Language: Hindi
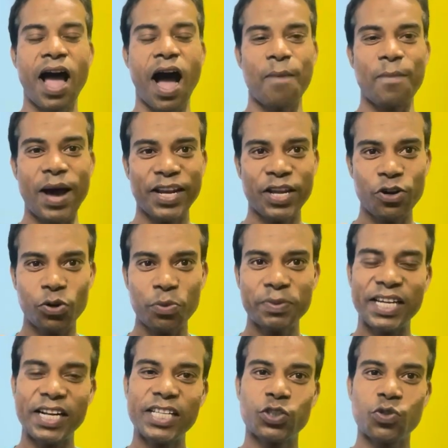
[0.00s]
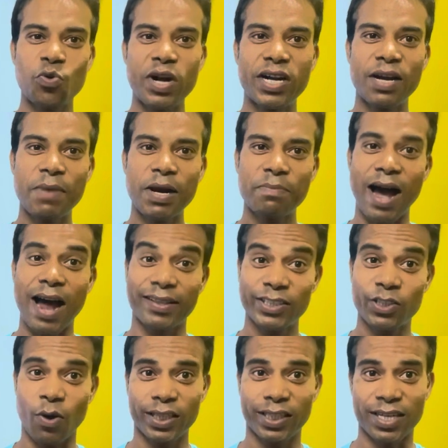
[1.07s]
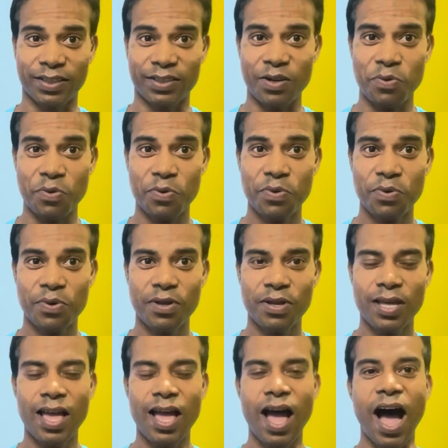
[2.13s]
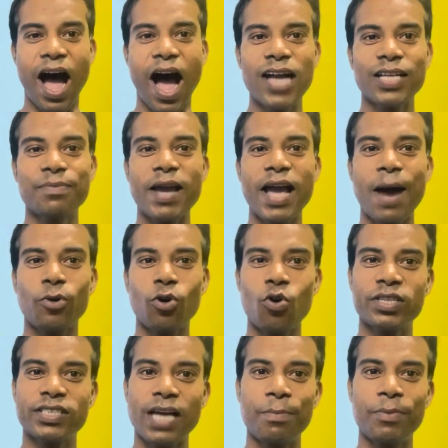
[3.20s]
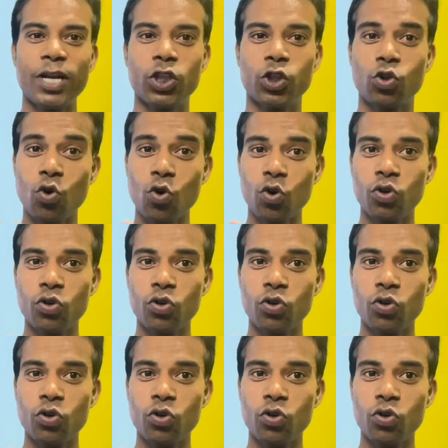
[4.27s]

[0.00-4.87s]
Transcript: हमारे यूट्यूब चैनल सू एंड डमल में हार्दिक स्वागत करता हूं आज मैं आप लोगों के सामने दो